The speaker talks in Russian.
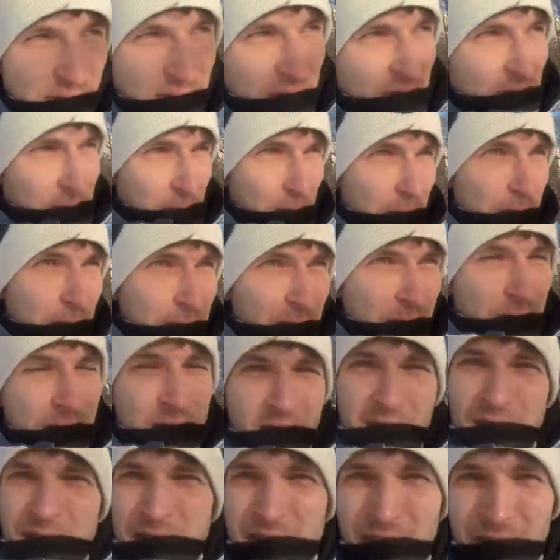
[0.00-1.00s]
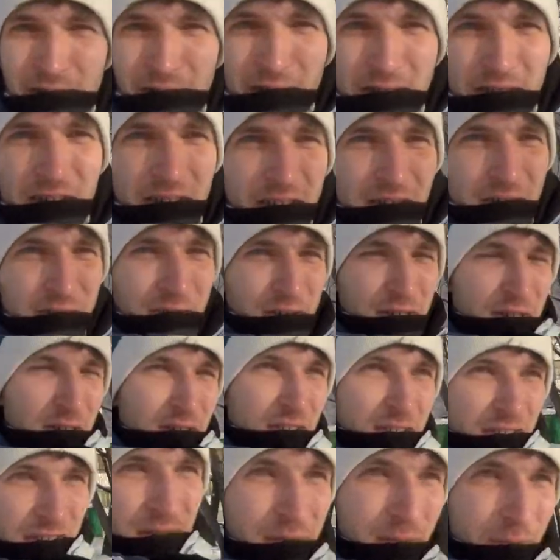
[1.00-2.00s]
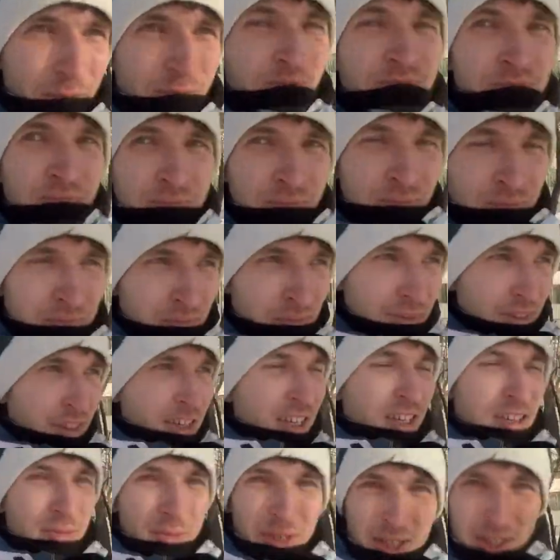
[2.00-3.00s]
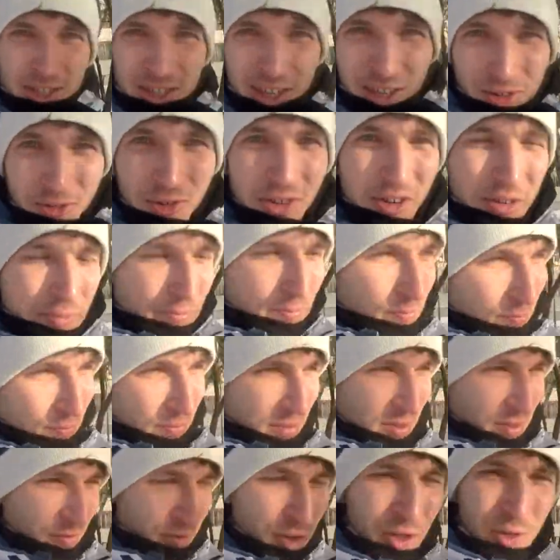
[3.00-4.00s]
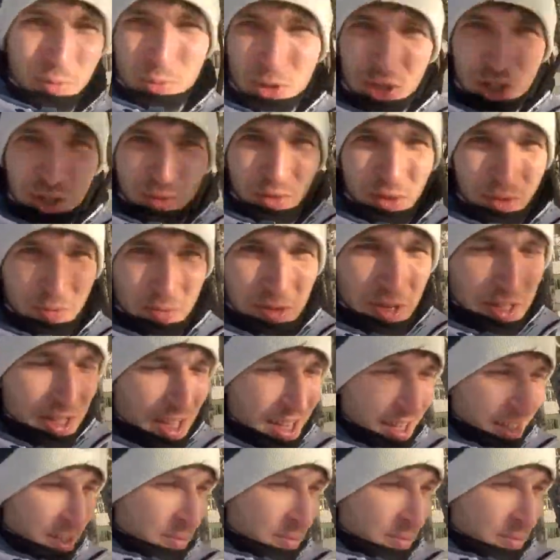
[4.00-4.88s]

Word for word: название сегодняшнего видоса именно такое. Вот почему. Итак,